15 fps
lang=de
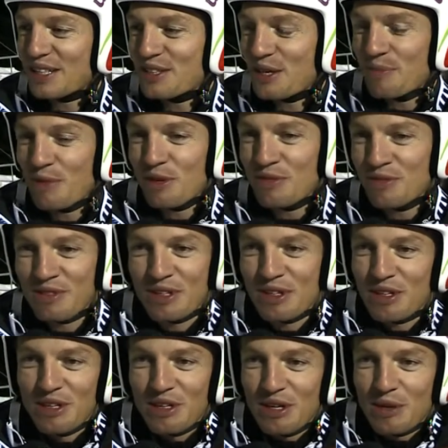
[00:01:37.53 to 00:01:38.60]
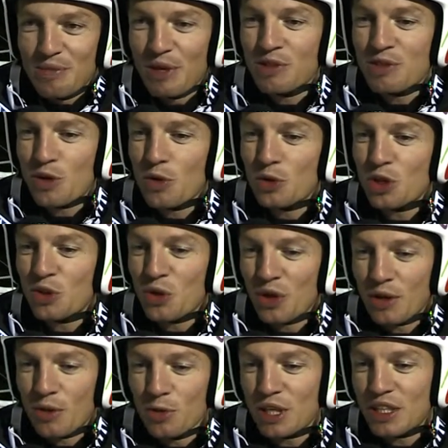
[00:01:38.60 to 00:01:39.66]
Also ich bin bin zwar guter,
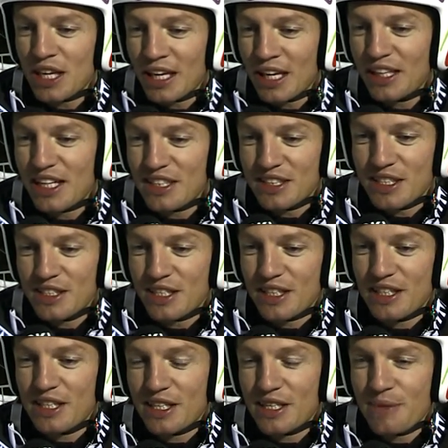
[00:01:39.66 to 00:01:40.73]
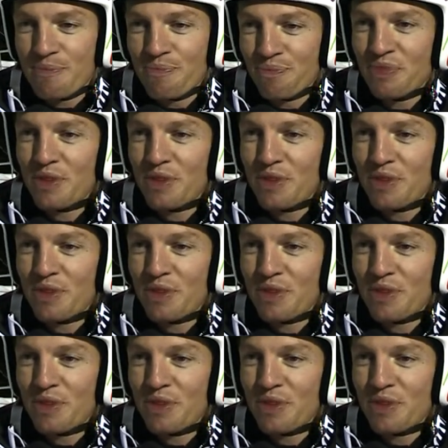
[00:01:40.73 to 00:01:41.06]
guter Dinge, dass das äh,